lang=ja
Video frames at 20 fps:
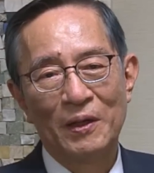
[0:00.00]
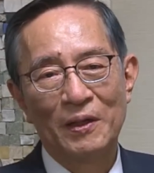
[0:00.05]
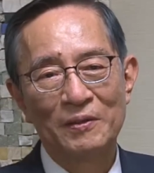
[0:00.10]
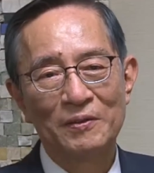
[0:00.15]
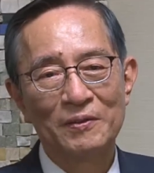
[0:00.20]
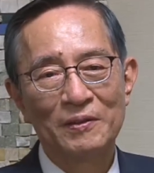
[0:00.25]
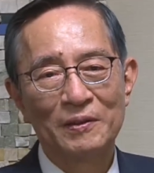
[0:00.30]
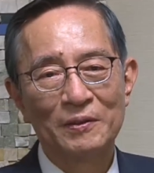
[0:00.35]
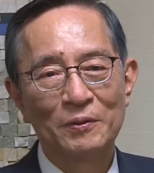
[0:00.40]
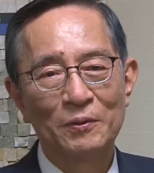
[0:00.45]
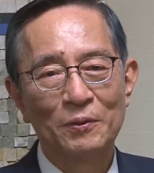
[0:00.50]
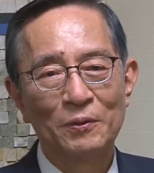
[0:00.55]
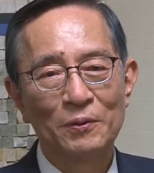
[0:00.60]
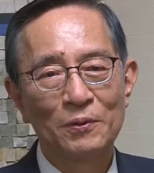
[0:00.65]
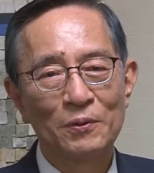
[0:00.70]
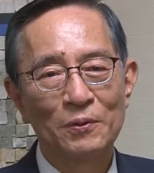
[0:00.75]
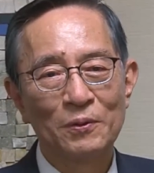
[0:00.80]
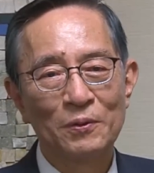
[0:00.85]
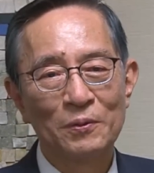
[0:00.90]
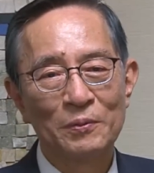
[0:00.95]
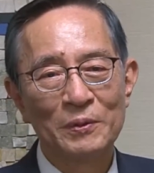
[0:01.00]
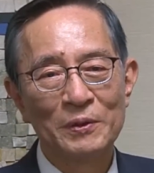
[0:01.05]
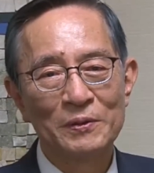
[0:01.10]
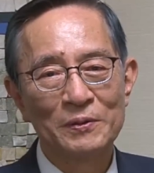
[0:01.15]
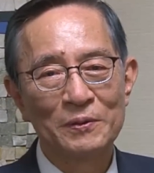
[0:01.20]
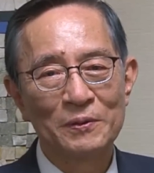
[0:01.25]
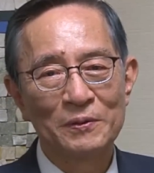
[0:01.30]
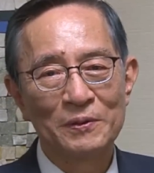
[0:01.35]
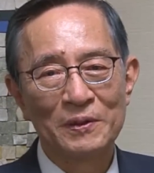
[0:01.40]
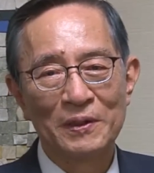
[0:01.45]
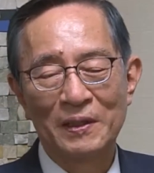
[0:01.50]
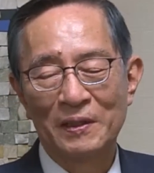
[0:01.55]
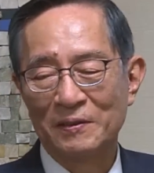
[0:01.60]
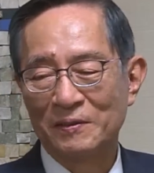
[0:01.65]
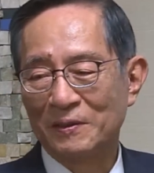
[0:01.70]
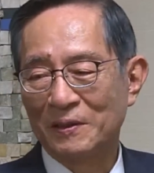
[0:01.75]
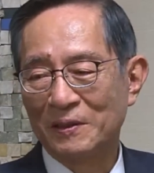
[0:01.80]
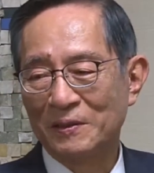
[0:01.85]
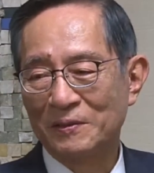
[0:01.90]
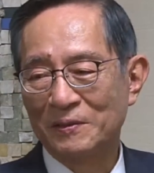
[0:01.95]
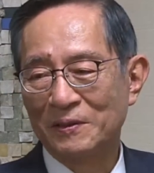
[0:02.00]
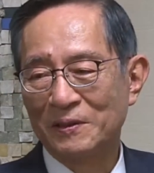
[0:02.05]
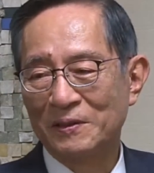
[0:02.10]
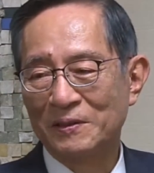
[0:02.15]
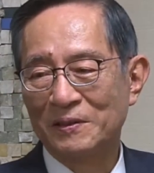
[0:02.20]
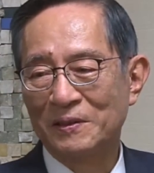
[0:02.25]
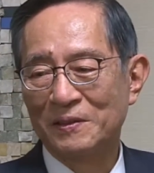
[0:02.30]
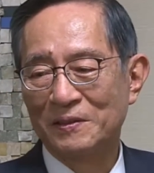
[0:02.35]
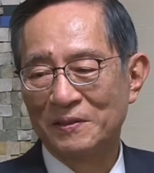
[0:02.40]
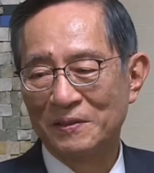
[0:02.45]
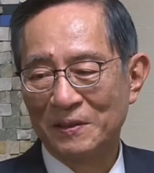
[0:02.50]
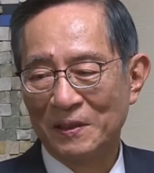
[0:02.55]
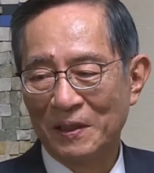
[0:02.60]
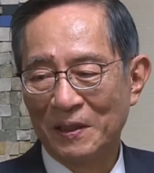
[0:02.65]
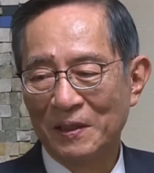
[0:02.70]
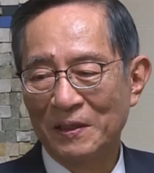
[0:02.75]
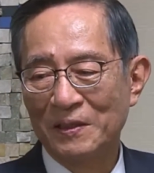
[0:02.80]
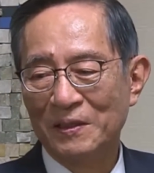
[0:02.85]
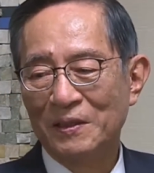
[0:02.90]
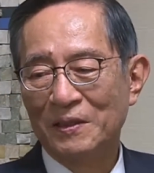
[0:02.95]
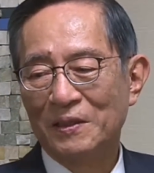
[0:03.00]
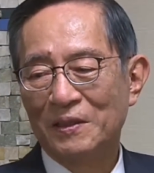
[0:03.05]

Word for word: まあ、あるいは農耕民族であるがゆえにですね、